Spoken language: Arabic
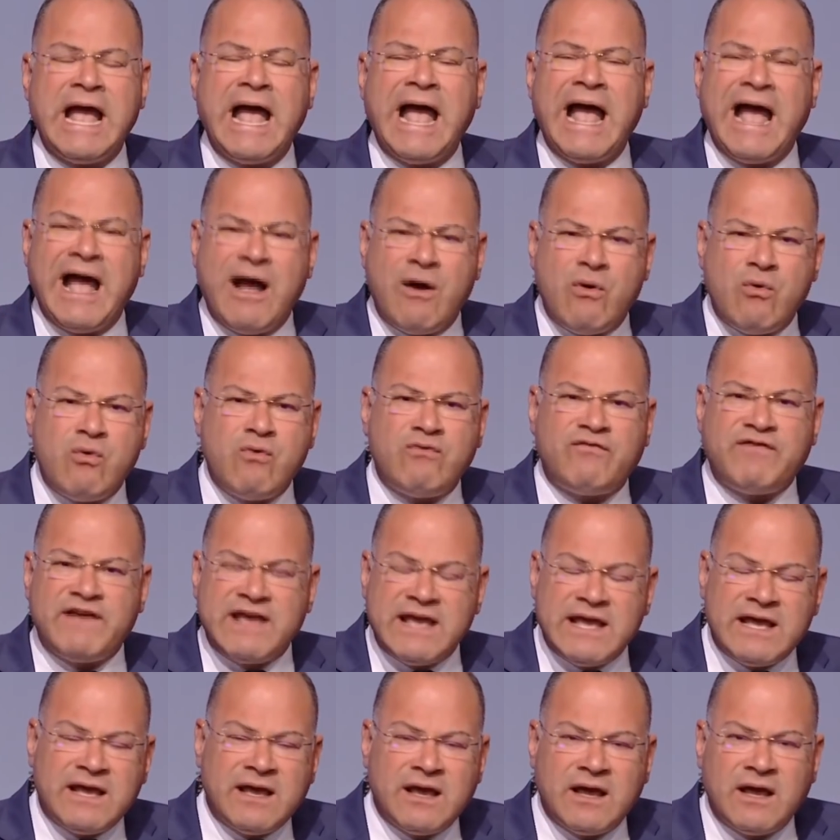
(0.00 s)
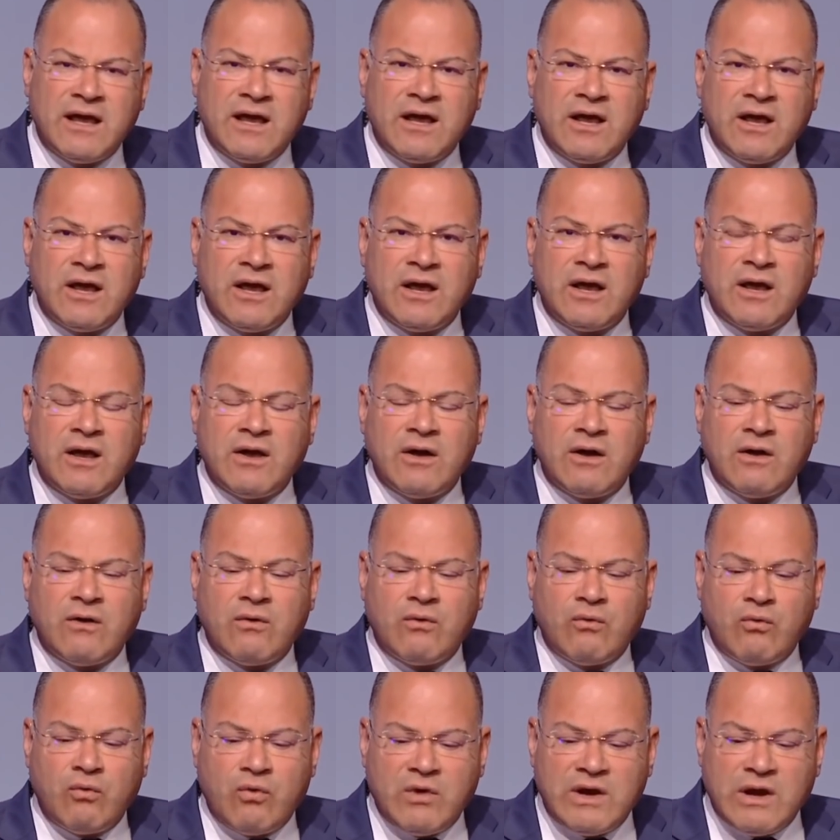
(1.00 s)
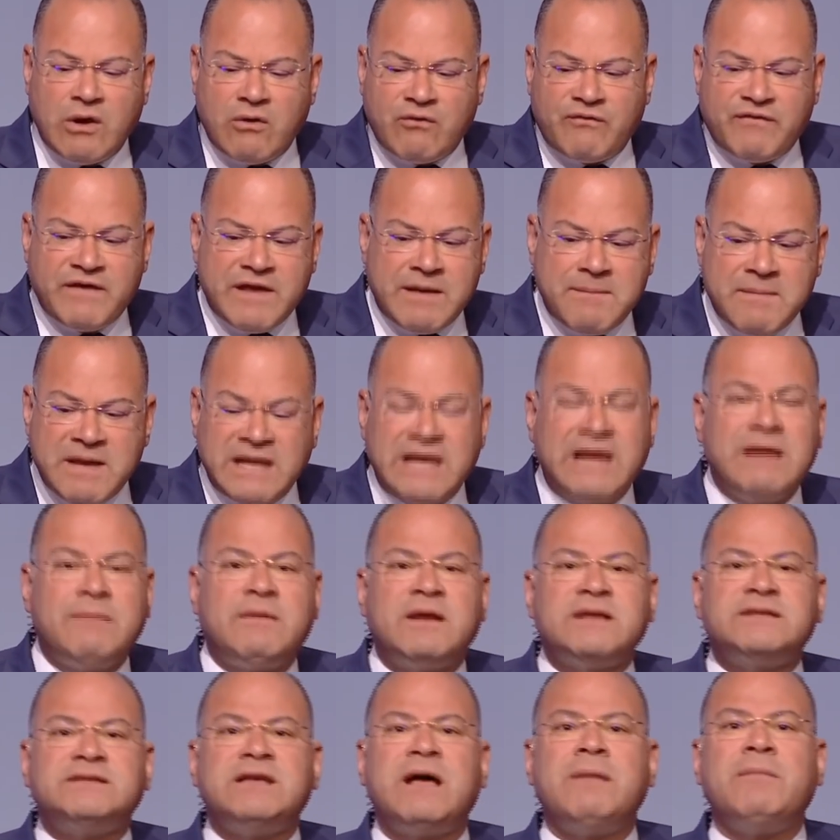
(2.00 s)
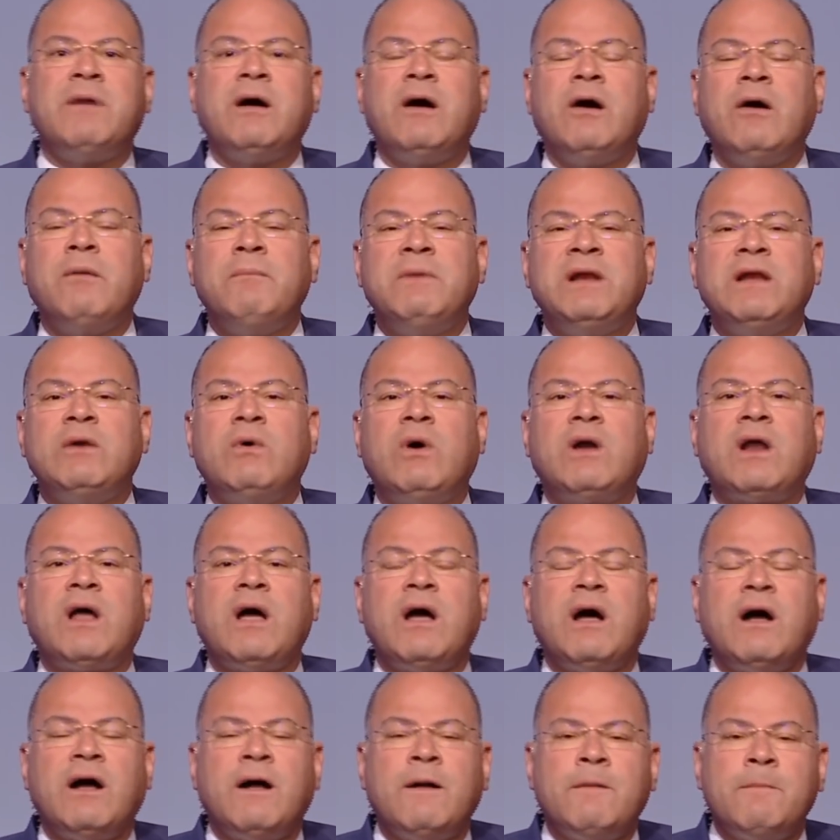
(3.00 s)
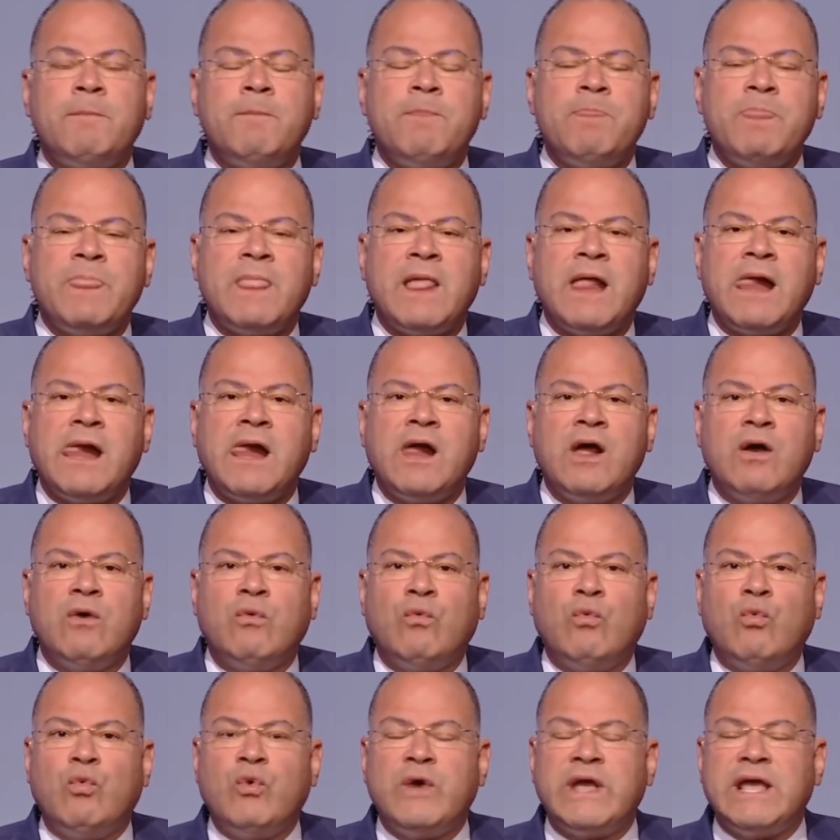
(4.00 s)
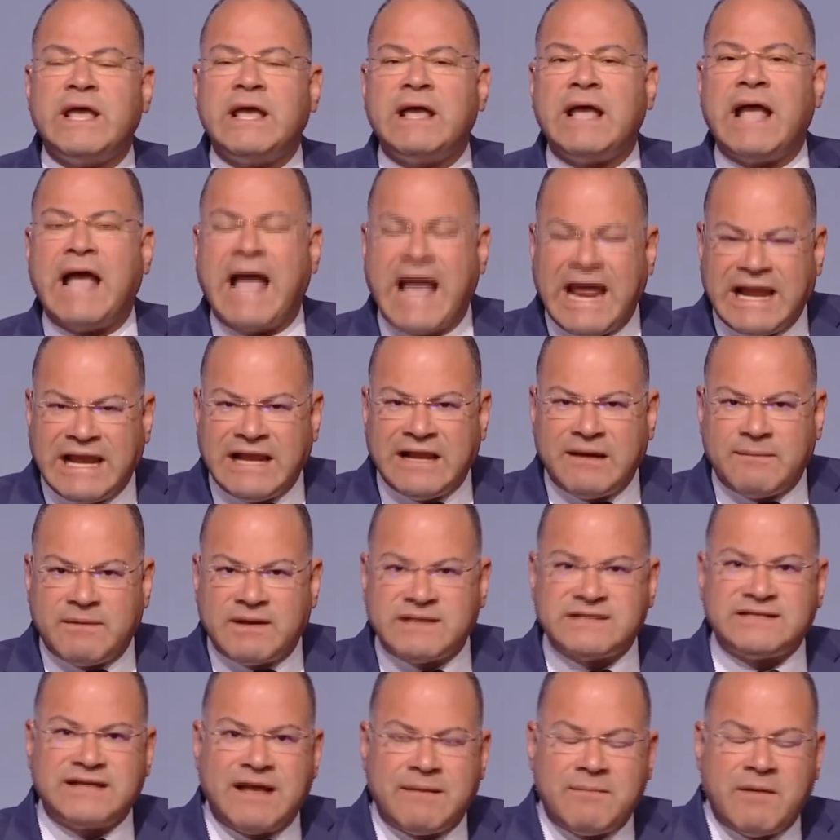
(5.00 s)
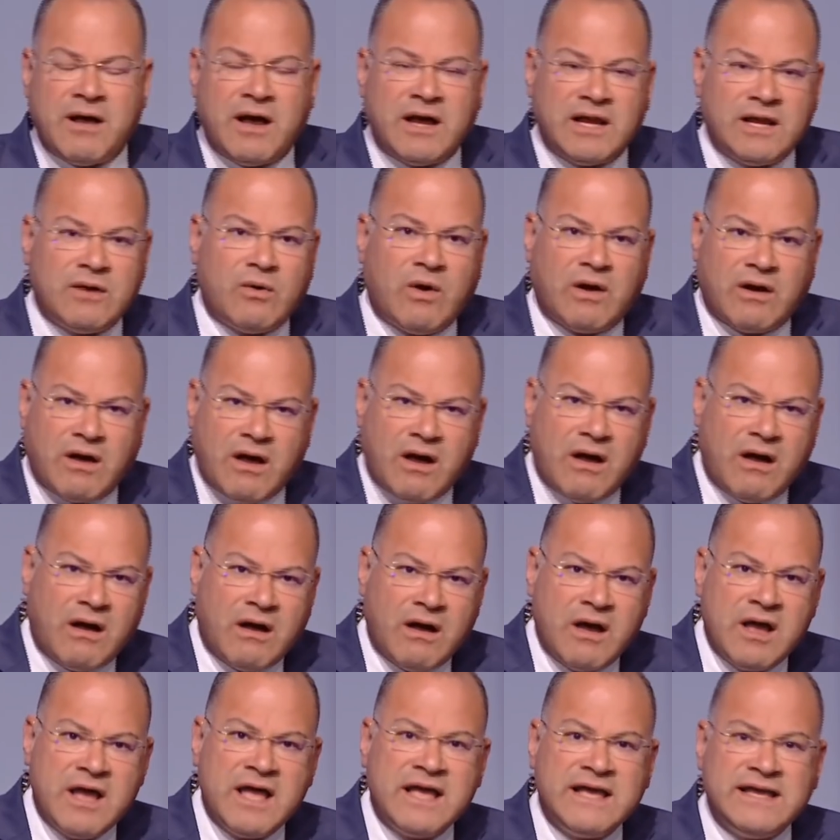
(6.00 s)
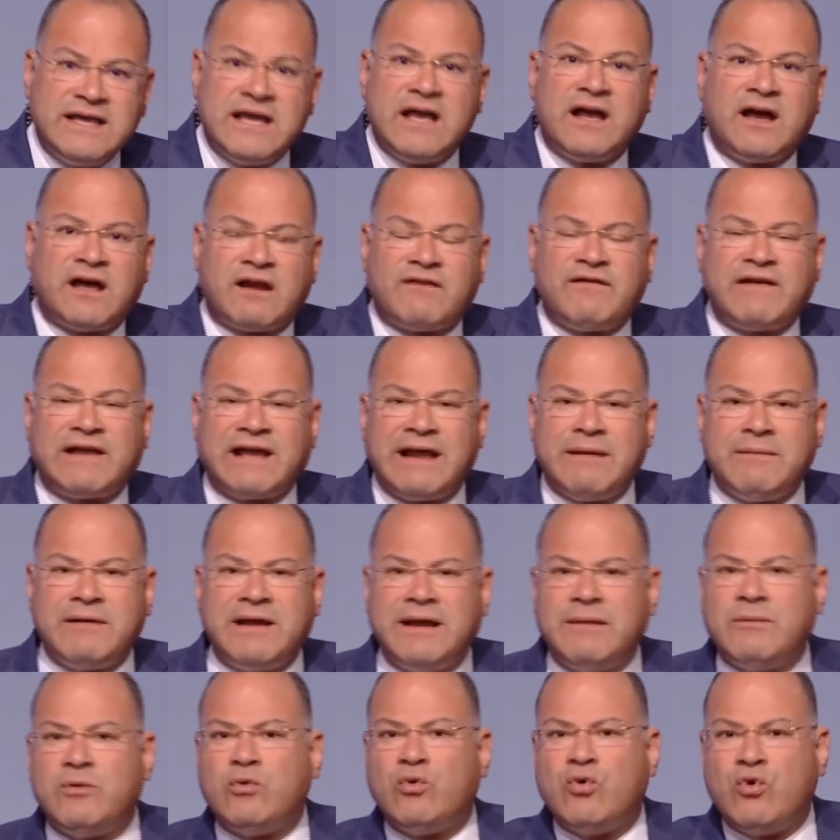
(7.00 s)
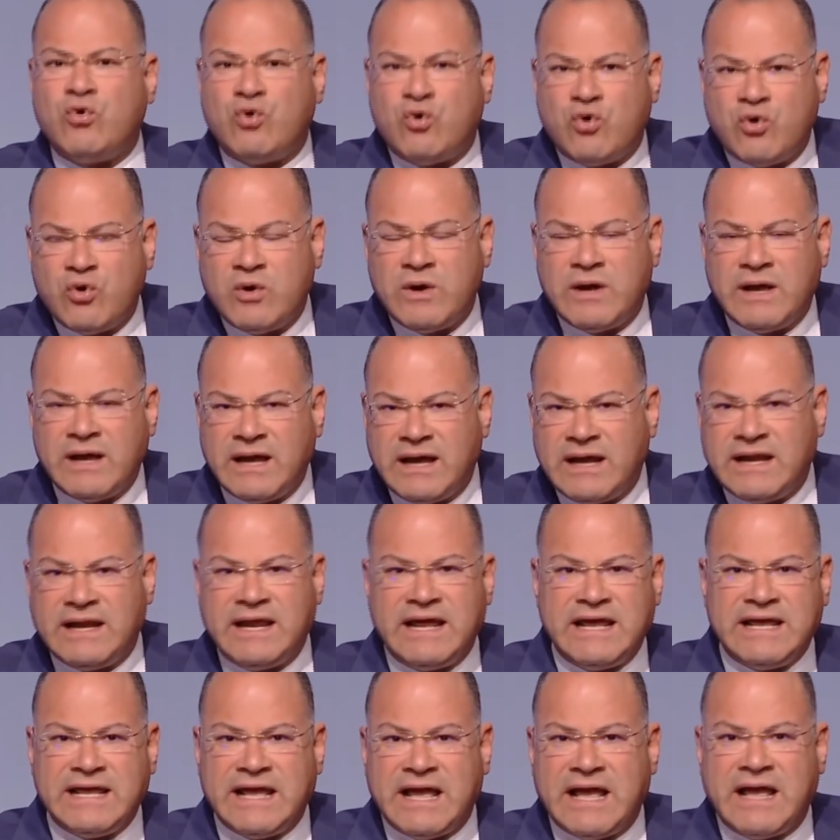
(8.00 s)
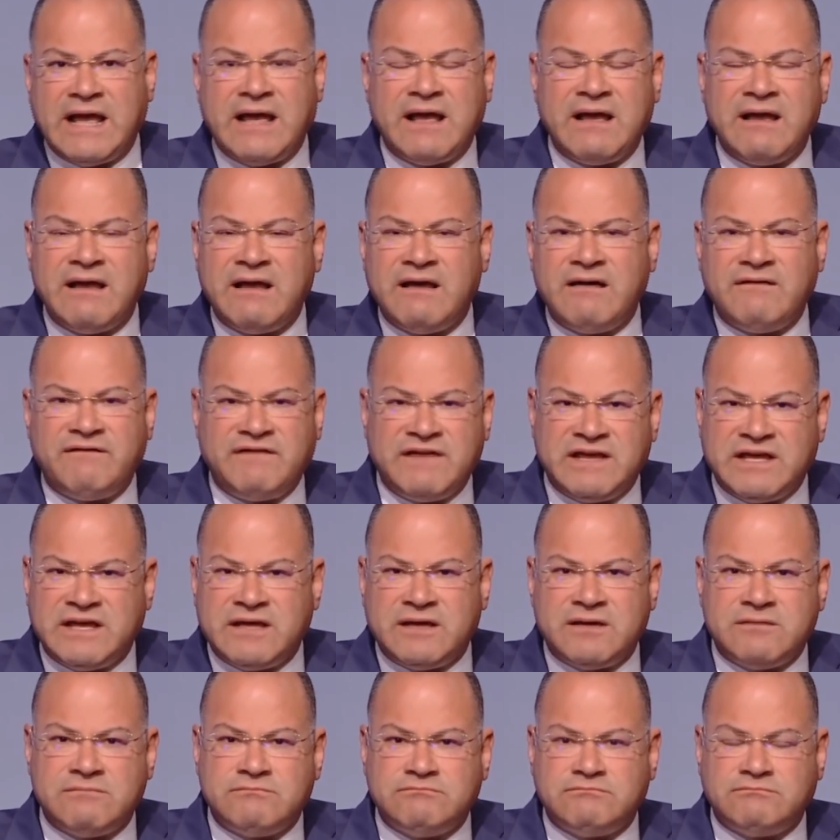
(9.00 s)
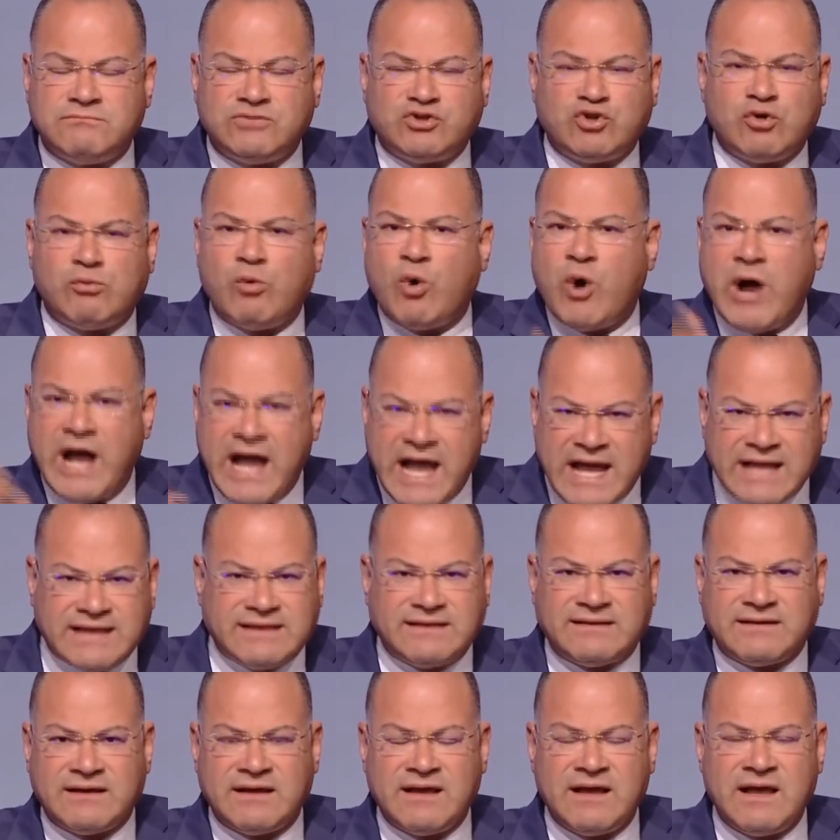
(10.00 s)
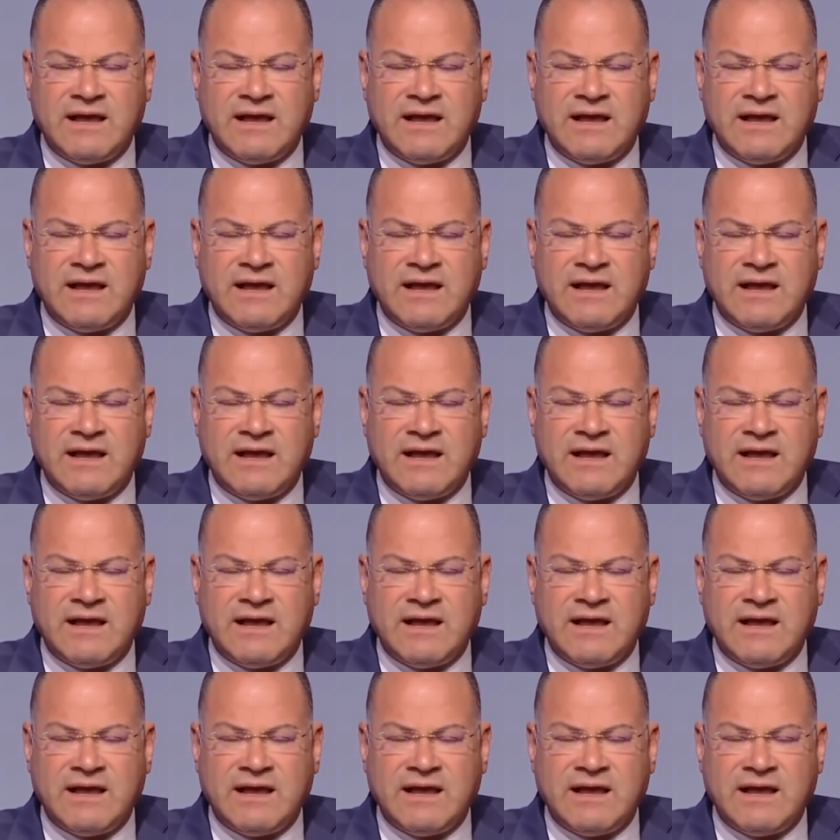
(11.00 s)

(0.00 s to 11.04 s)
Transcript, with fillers: او فيه ولو فيه مين اللي منظمها مين اللي وراها وهل اللي منظمها اللي وراها يعرف الكلام اللي احنا بنقوله ان هي في شبهات